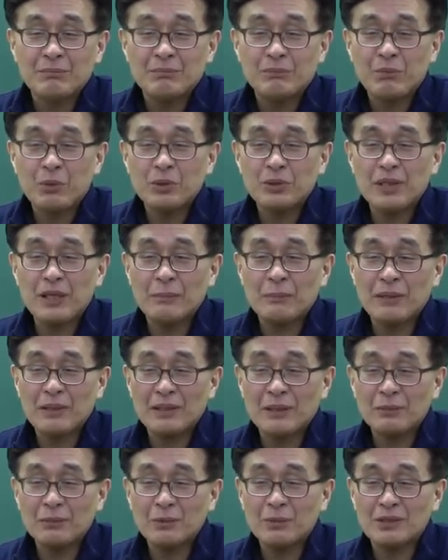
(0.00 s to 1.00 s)
보조 안
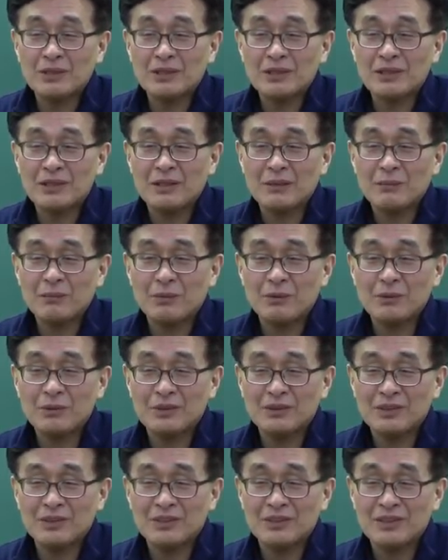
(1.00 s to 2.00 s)
받아보시니까
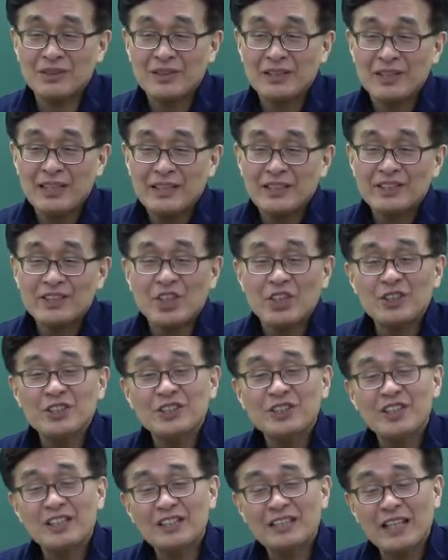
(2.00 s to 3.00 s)
모르죠.
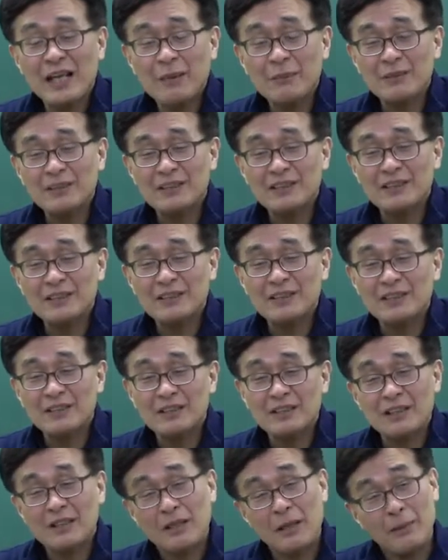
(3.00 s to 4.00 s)
전철 타면
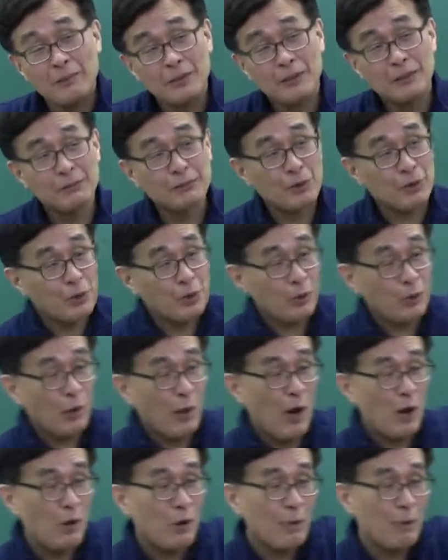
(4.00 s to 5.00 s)
가끔
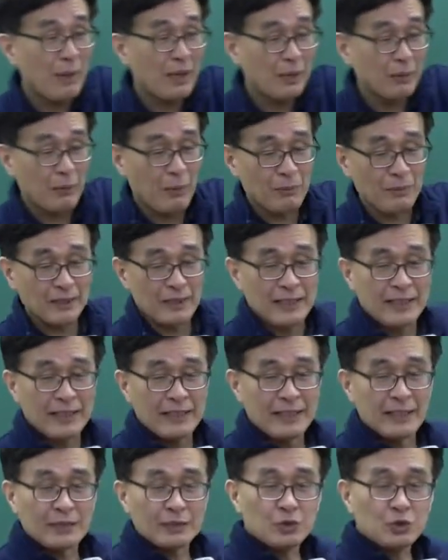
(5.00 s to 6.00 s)
광고판에 보면
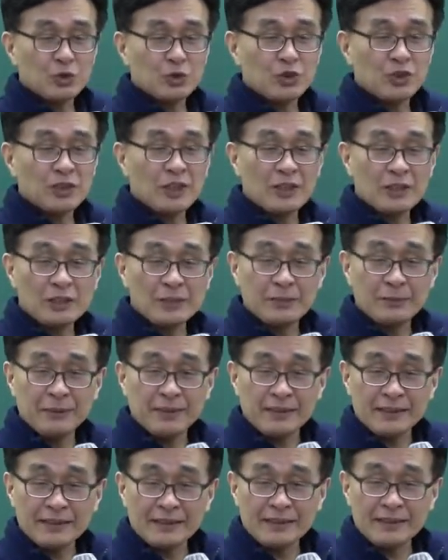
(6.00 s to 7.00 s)

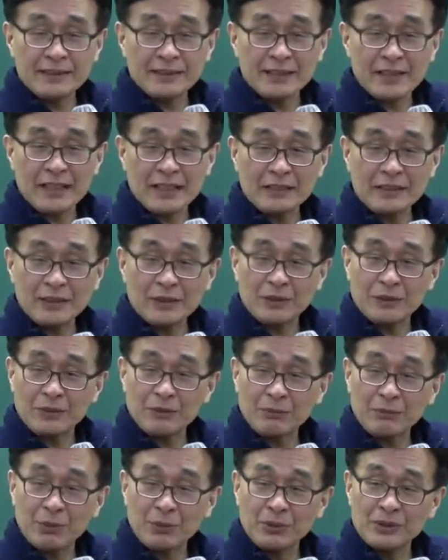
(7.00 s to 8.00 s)
주거급여
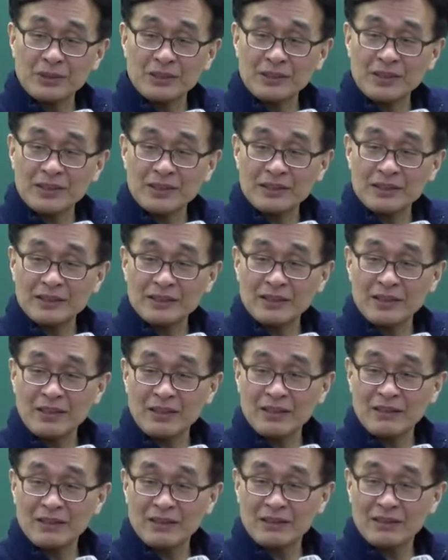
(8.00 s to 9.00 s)
신청하세요. 보신 적
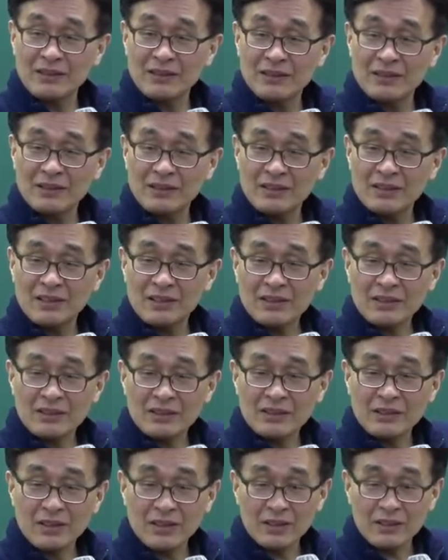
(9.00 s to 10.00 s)
있으세요?
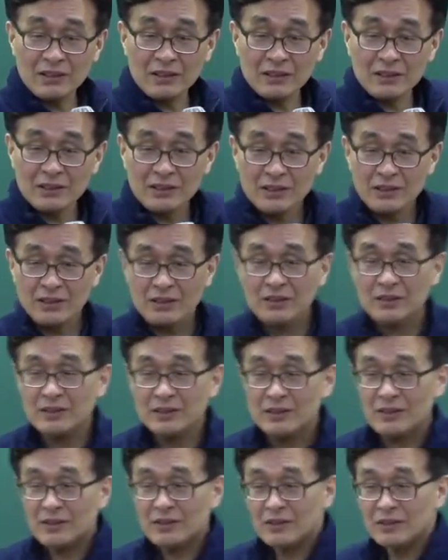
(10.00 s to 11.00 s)
예?
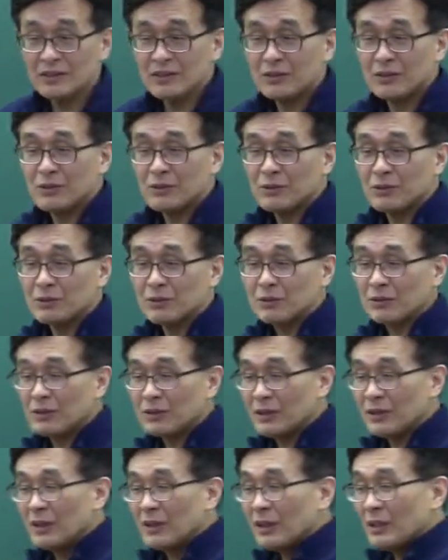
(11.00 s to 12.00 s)
있어요. 그,
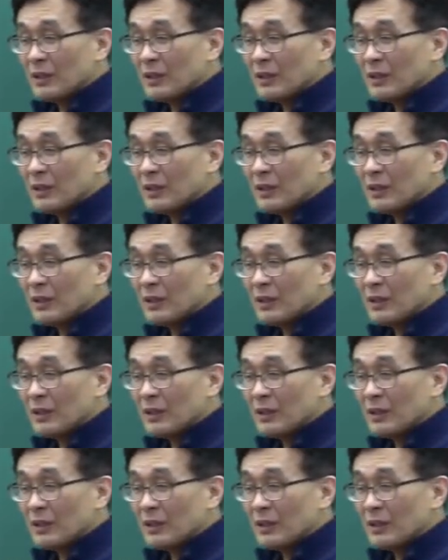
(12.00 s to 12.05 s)
우리